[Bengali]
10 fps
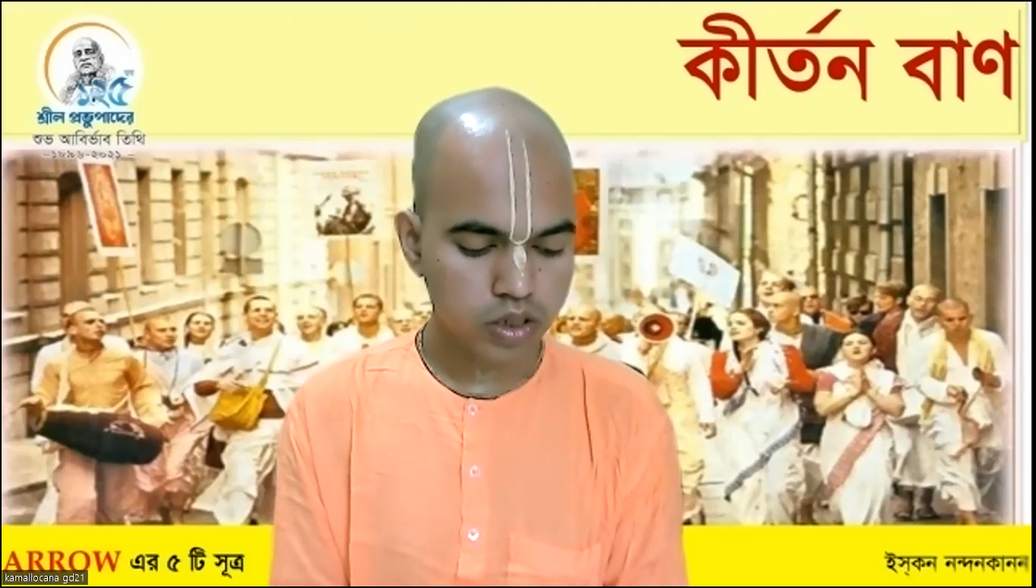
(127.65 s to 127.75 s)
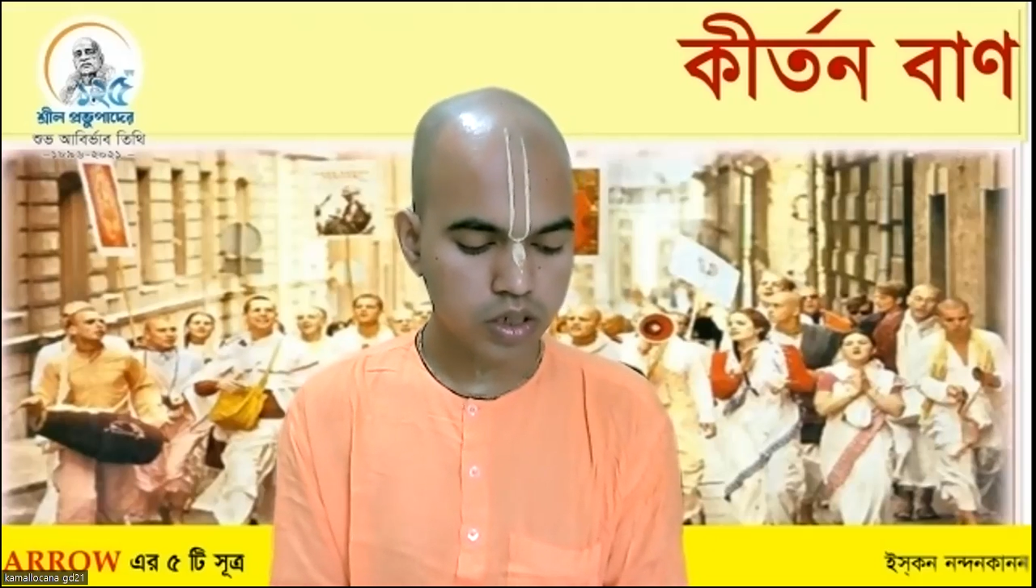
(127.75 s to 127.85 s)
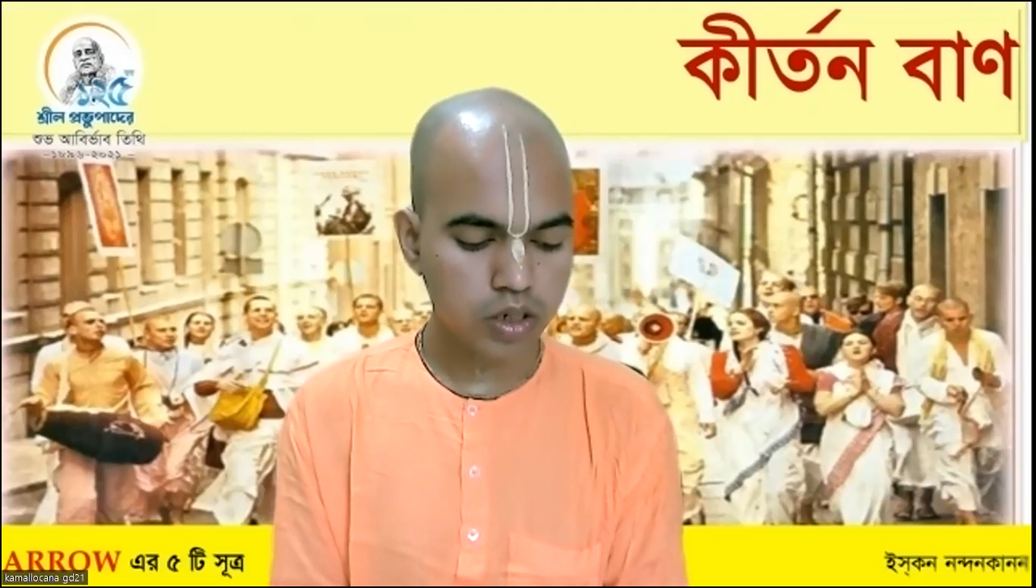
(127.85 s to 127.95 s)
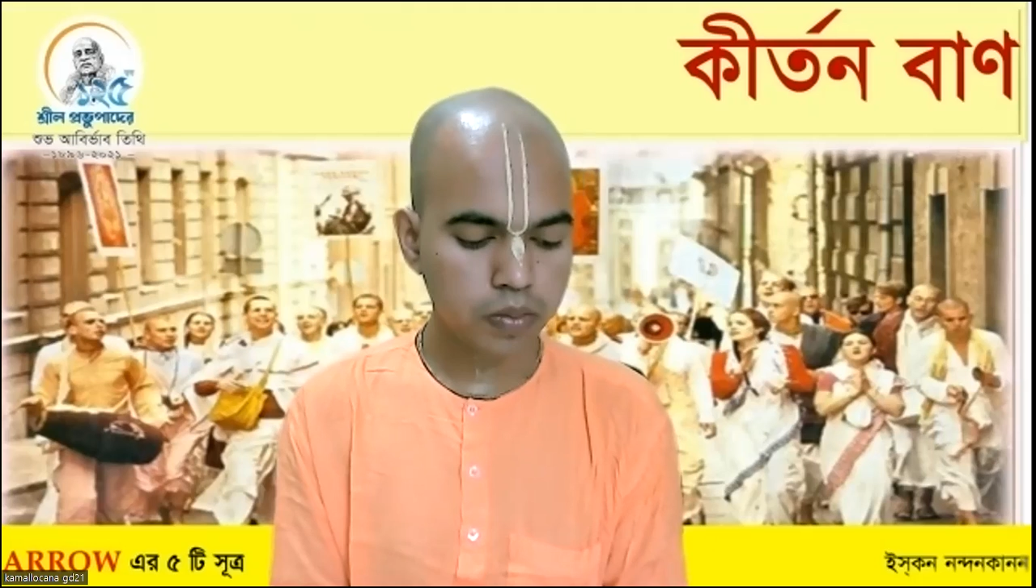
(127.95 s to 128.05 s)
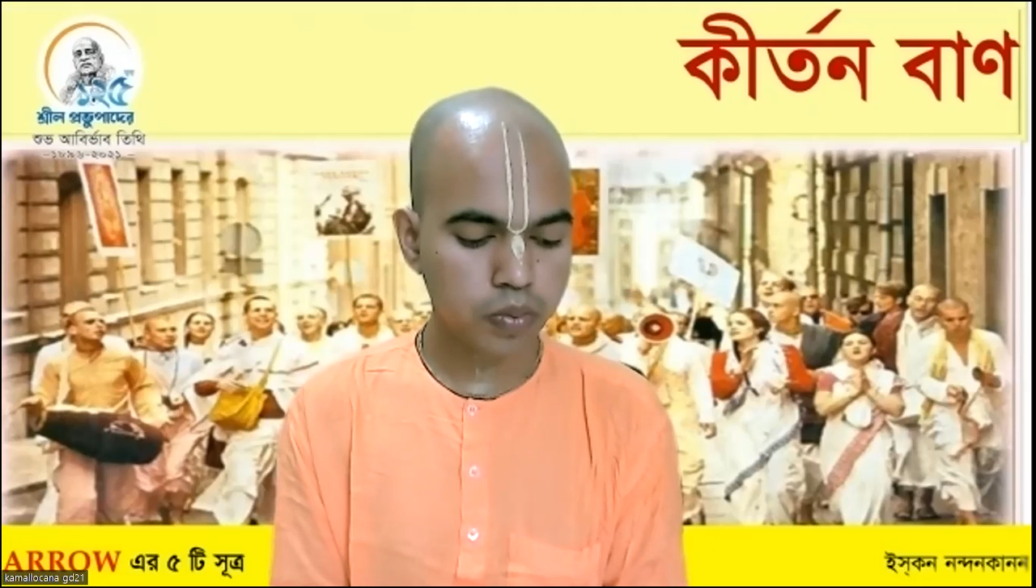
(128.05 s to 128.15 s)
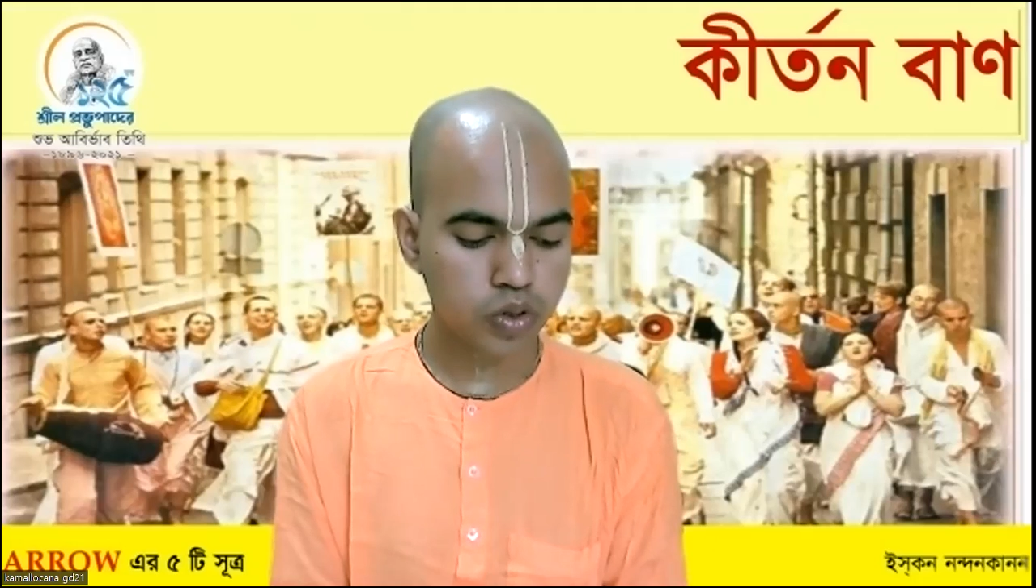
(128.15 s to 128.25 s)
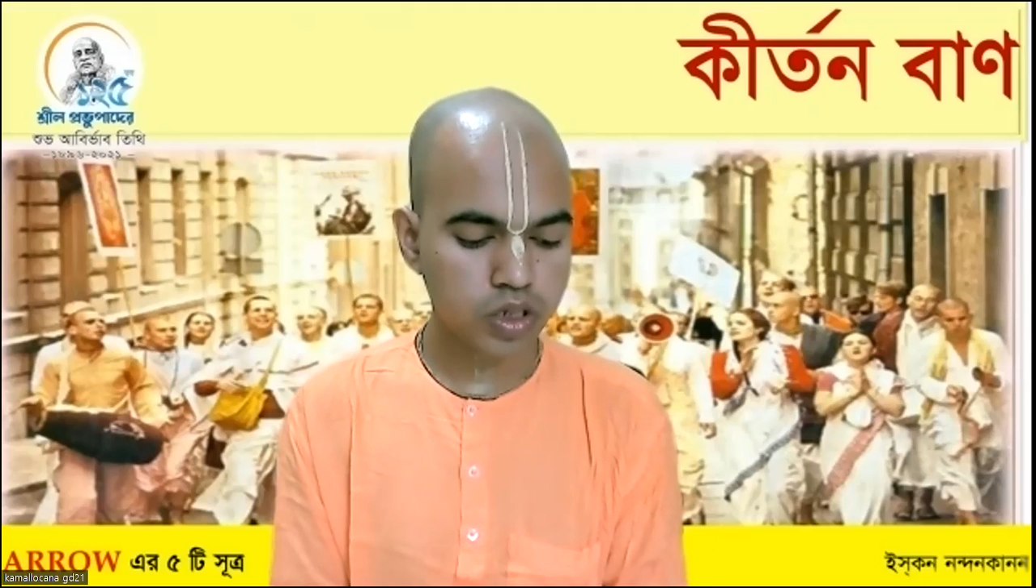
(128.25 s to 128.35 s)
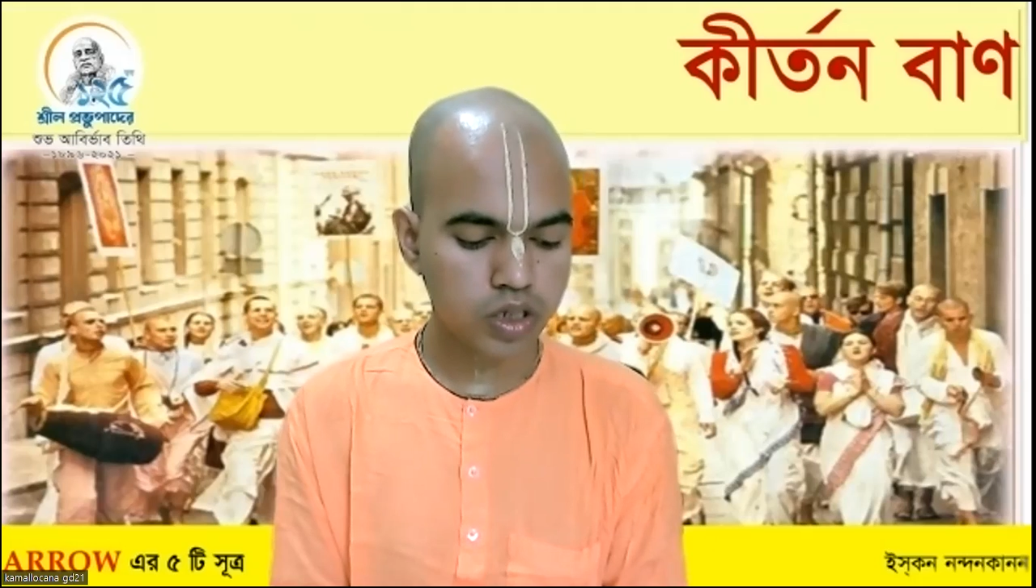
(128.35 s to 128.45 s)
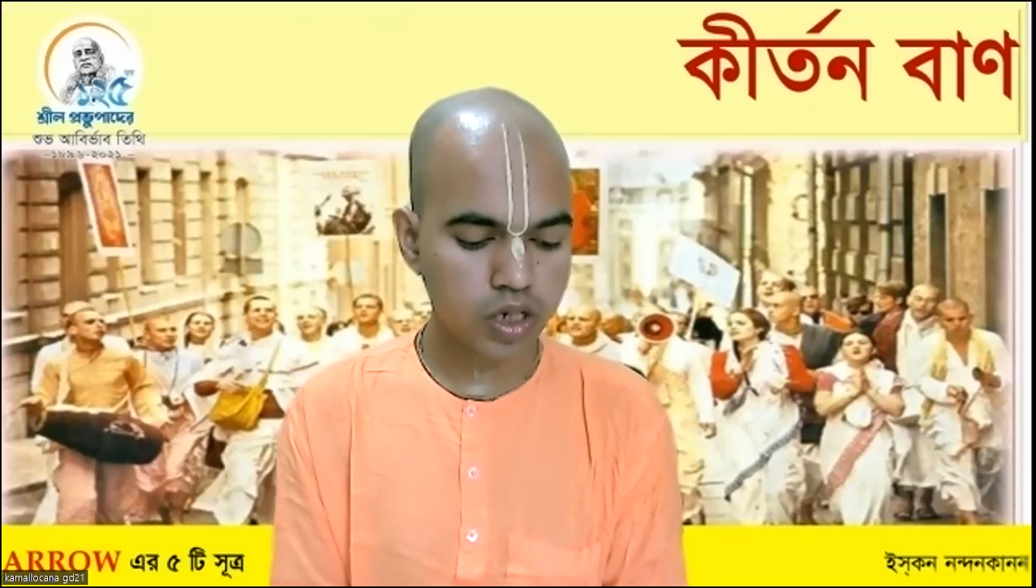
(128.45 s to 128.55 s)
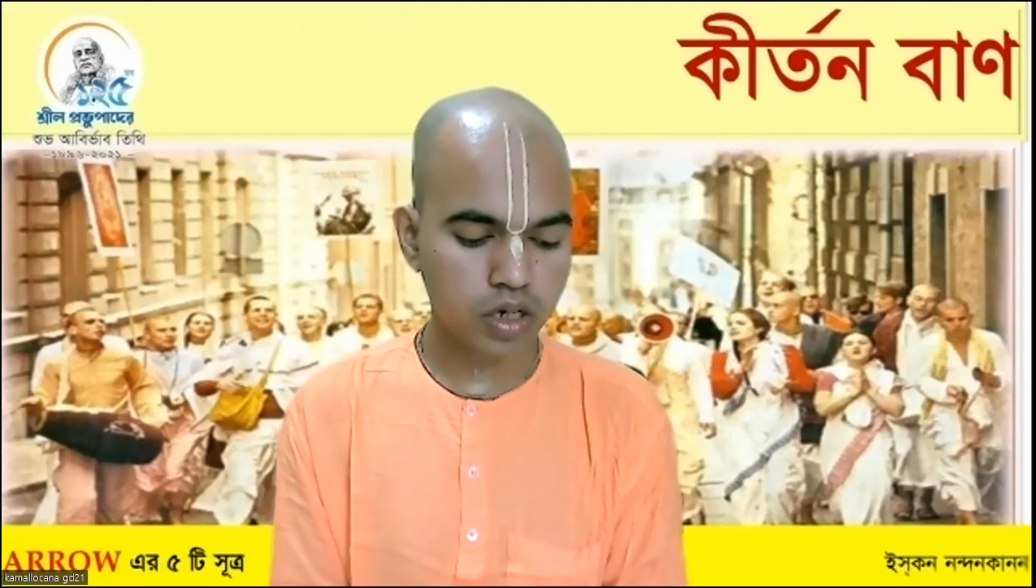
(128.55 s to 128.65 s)
তিনি
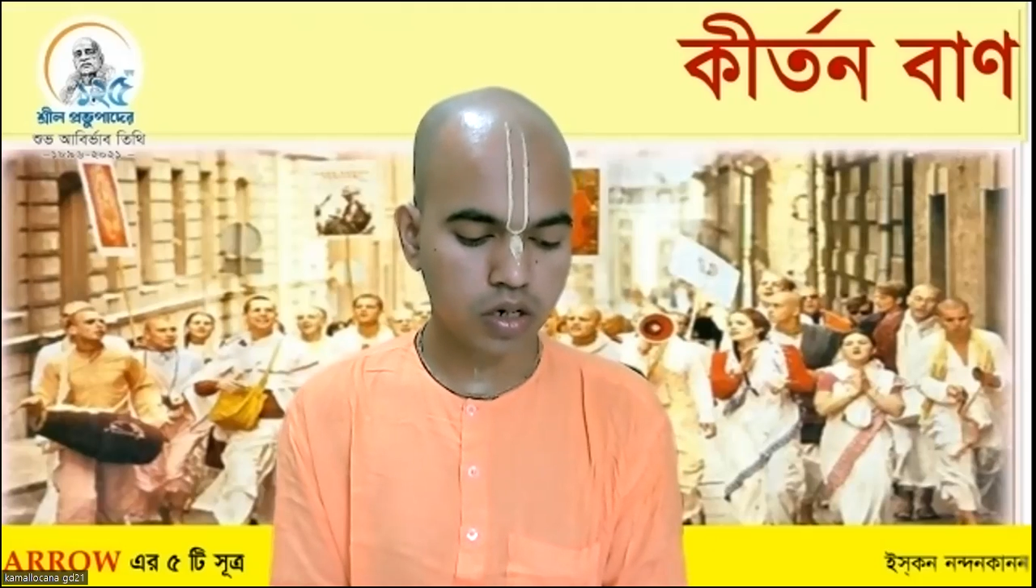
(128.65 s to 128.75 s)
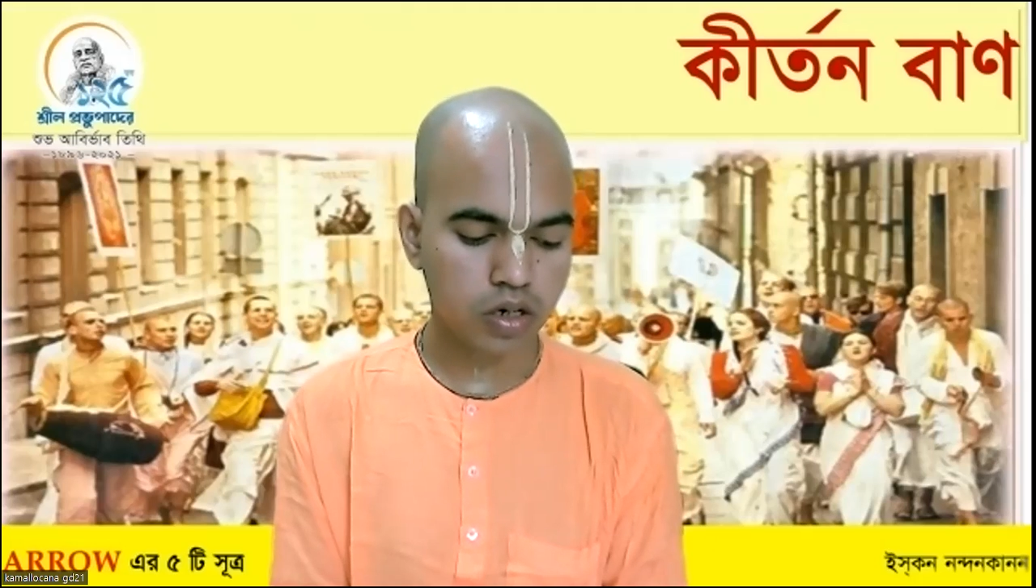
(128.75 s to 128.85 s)
প্রতিদিন